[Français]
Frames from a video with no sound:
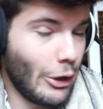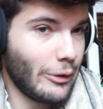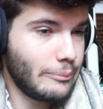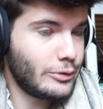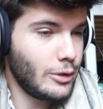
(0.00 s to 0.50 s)

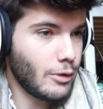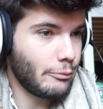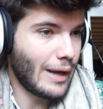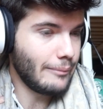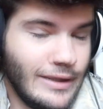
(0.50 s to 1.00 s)
Non, absolument
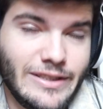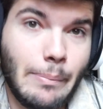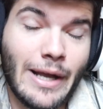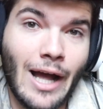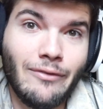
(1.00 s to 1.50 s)
pas, mais c'est
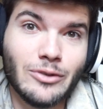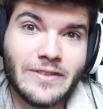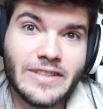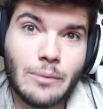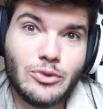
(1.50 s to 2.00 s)
pas grave, on
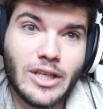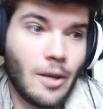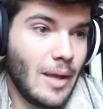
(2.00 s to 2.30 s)
va s'amuser quand